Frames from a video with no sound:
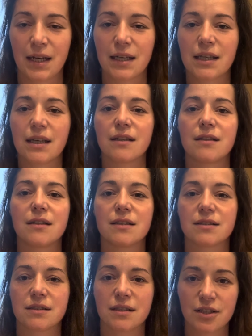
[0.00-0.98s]
I kiedy
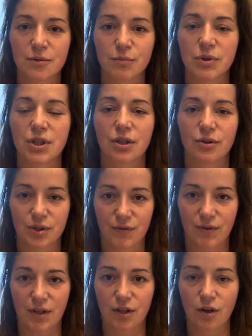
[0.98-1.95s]
jesteśmy tego
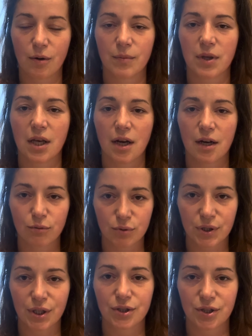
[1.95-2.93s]
świadomi i
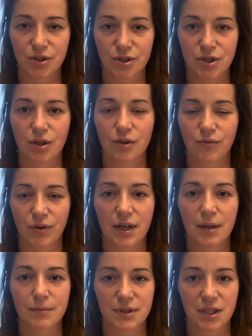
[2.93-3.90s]
autentycznie
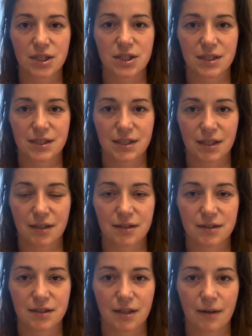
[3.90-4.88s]
otwieramy nasze
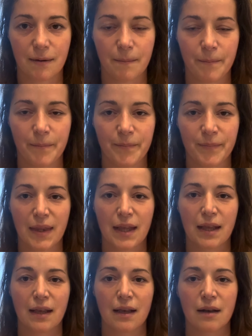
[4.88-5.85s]
serce,
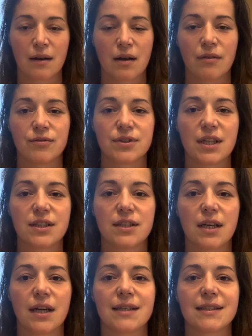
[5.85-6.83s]

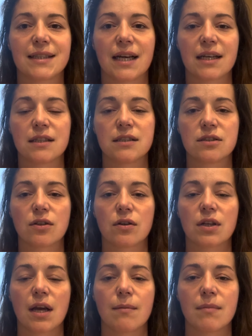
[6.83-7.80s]
wtedy ta
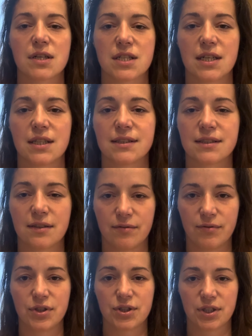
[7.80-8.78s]
historia ma szansę
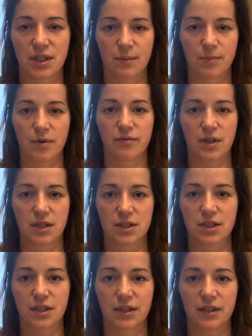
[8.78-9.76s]
wyjść na
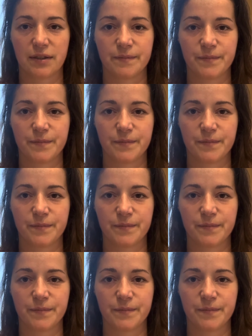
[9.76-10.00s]
powierzchnię.